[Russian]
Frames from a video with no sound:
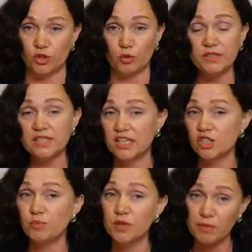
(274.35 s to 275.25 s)
Но мы здесь
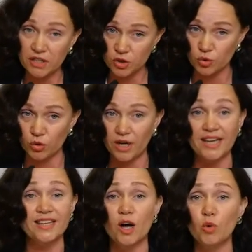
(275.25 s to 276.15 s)
должны понимать, что
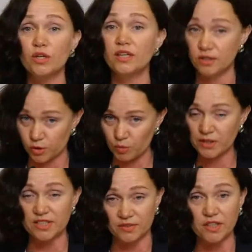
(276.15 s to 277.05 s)
НКО
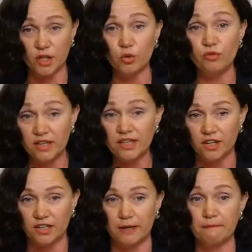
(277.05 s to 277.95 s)
инструмент действительно
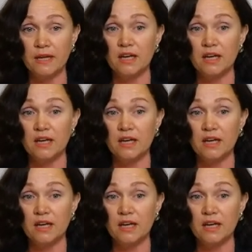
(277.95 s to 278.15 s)
ювелирный.